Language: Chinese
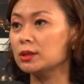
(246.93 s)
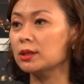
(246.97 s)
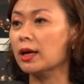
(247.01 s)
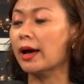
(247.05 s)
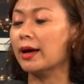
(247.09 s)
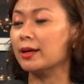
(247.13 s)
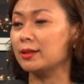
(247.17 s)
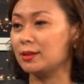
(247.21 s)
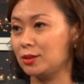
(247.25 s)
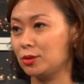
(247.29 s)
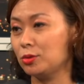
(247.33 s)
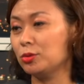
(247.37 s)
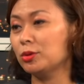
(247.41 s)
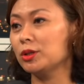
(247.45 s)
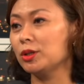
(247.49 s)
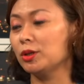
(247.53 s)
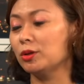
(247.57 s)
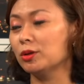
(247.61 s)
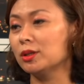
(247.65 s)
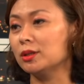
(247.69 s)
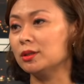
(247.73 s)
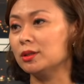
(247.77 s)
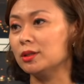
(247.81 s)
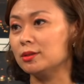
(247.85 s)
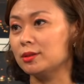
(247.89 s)
还是会有
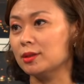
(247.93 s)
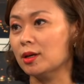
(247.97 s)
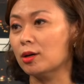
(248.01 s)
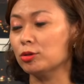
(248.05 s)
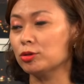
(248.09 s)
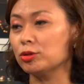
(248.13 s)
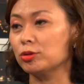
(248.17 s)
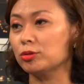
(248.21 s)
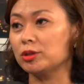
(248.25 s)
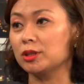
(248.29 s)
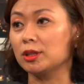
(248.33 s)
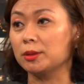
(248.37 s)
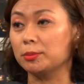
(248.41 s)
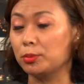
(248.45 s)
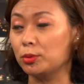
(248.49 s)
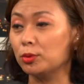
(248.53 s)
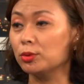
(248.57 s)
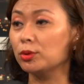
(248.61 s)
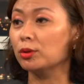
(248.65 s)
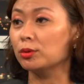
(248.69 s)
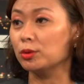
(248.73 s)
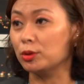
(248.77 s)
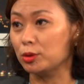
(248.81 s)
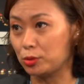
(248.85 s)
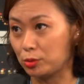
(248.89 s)
可能遭受这个波
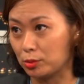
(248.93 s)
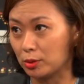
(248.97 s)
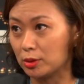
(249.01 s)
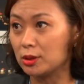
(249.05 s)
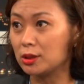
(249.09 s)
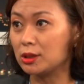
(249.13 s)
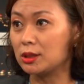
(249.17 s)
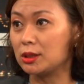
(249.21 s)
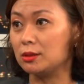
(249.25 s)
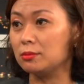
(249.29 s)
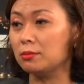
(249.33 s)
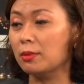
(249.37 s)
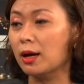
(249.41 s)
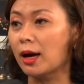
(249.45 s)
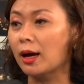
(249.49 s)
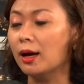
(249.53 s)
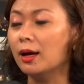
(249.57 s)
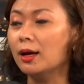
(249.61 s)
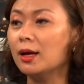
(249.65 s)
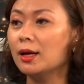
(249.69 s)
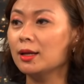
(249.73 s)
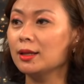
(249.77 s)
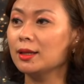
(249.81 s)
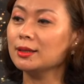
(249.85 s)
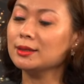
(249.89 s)
动的损失嘛？
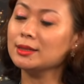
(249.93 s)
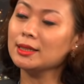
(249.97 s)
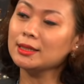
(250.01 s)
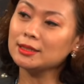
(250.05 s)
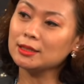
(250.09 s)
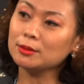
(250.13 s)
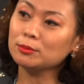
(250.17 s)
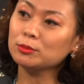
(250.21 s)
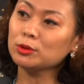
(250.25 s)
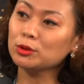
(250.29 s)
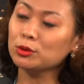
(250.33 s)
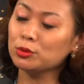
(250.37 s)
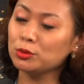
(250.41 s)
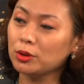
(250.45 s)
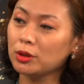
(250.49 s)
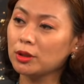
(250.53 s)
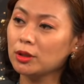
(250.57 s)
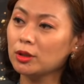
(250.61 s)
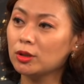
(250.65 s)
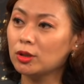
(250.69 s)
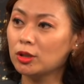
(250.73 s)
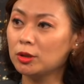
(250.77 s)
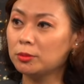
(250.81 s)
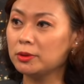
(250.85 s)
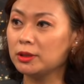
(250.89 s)
那在节目的最
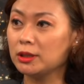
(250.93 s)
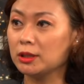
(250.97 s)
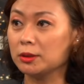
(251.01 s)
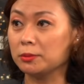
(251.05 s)
后，Herman，你